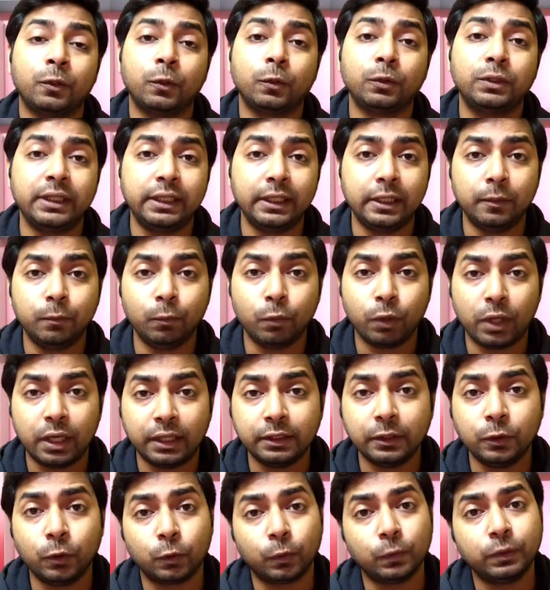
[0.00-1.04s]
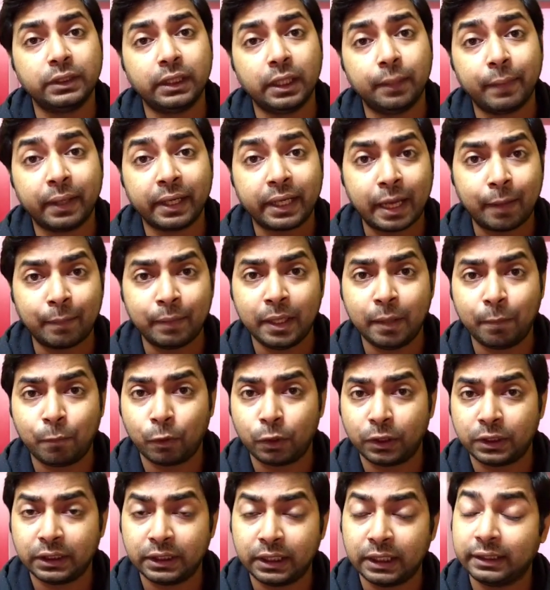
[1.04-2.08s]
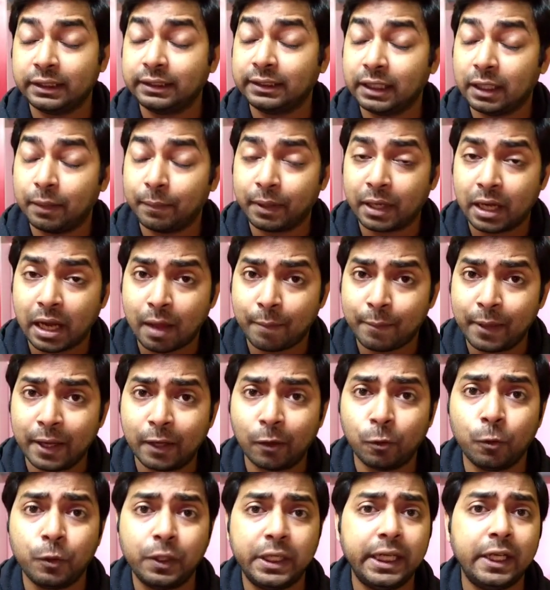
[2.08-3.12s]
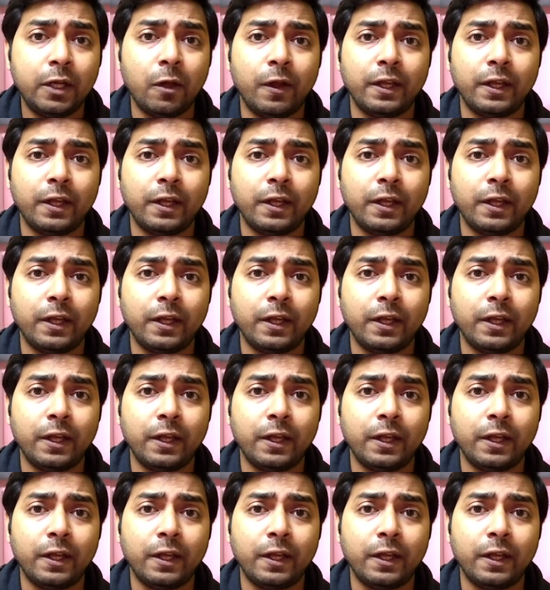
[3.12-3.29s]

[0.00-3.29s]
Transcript: তো সৃজিত মুখার্জির নতুন সিনেমা ক্যামেলের প্রোডাকশনের সাথে সিনেমার নাম এখনও ঠিক